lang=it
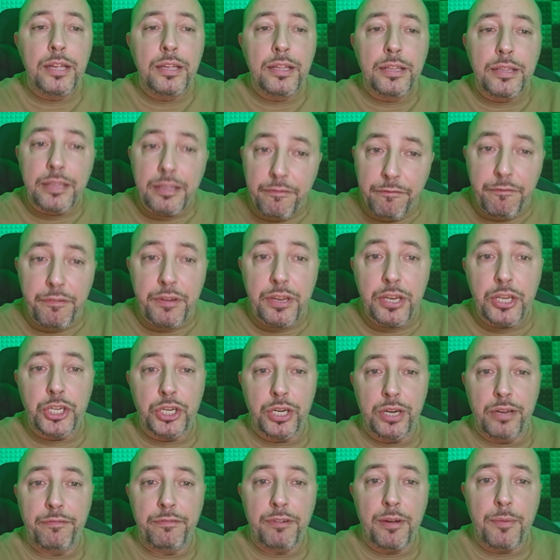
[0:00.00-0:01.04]

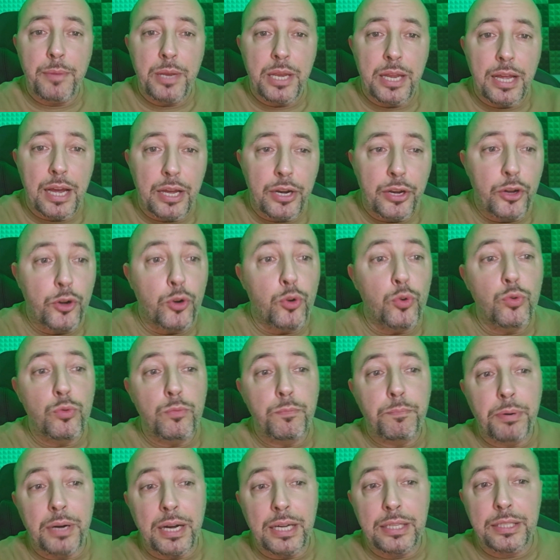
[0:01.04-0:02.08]
difficile familiare con un
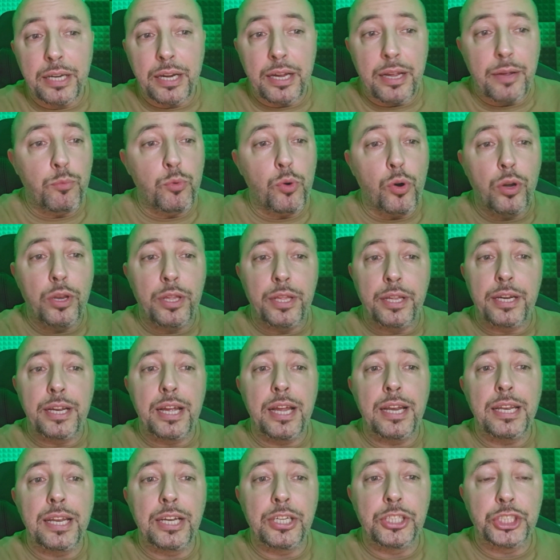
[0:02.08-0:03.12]
padre che vuole
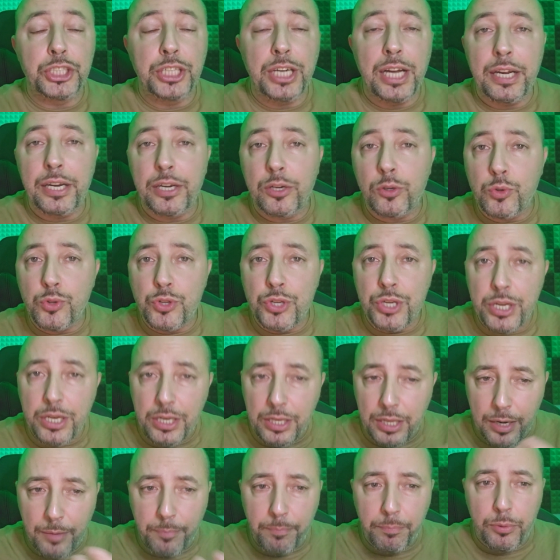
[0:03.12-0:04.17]
riallacciare così il
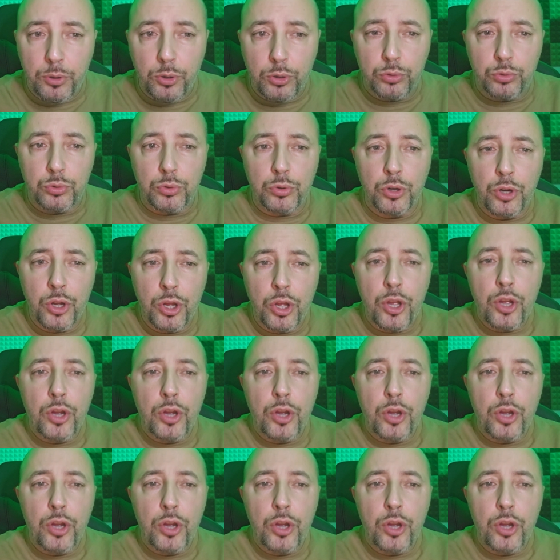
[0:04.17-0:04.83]
rapporto